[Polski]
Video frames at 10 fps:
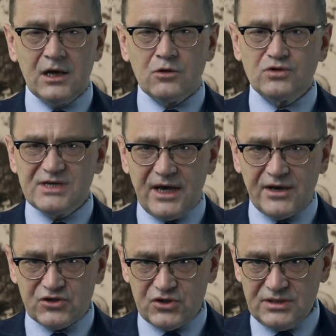Łucja
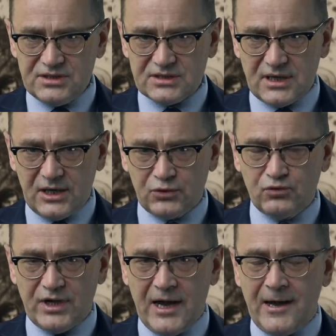Arczyńska,
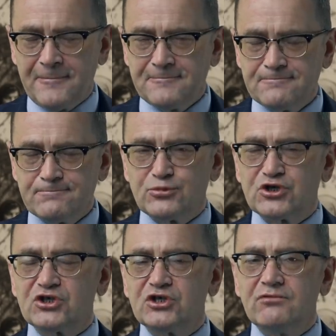która
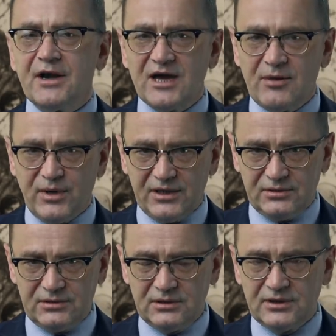przeżyła
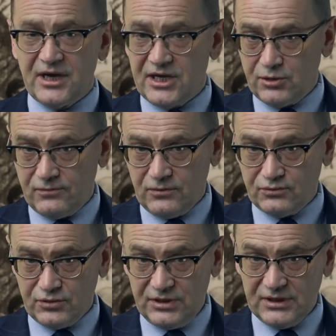napad na Janową
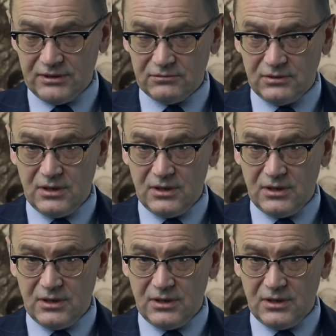Dolinę,